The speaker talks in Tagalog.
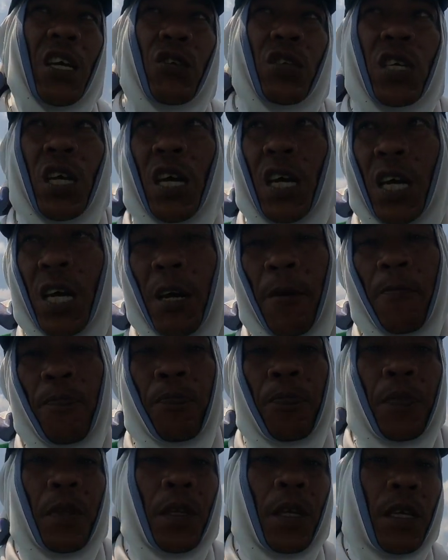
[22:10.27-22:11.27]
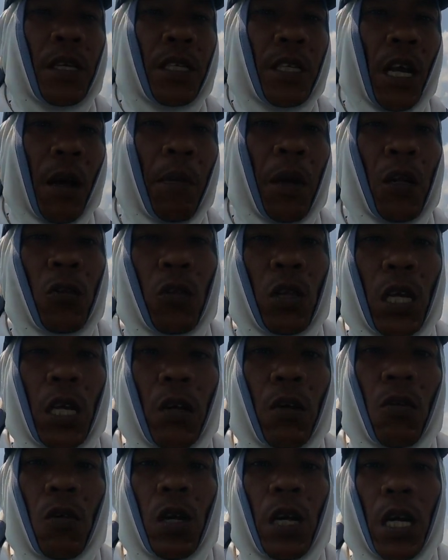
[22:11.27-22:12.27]
tayo sa Sabado at
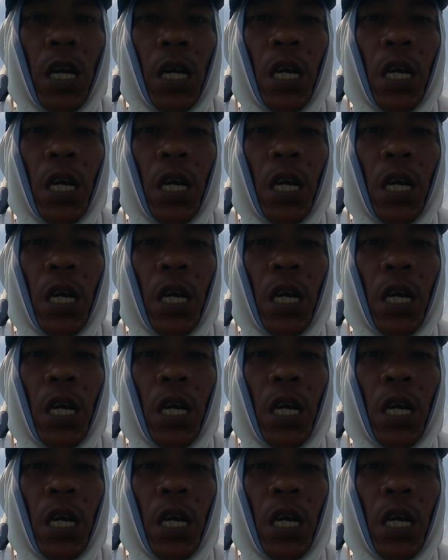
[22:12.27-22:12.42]
linggo